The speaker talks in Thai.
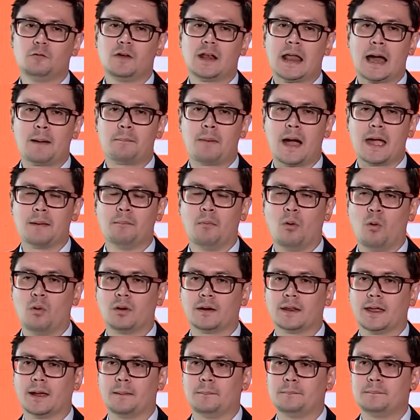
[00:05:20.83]
เวลาบ่ายโมง
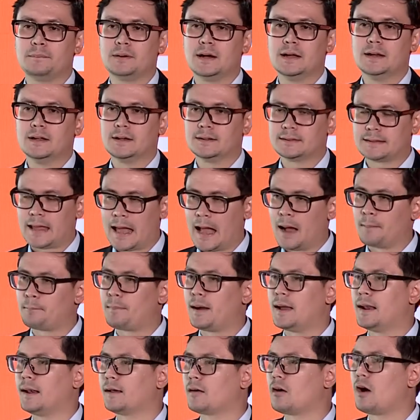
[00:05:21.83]
เนี่ยเพื่อเดินทาง
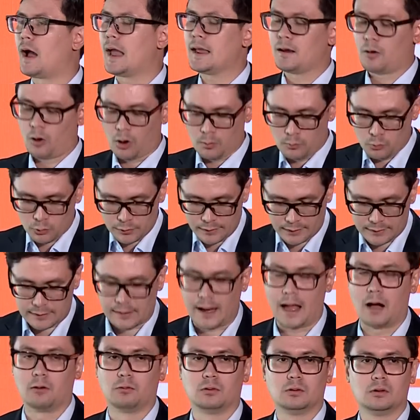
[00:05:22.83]
ไปแล้วก็ให้ข้อมูลดัง
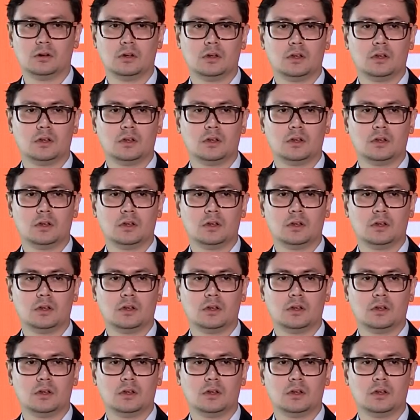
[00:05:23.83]
กล่าว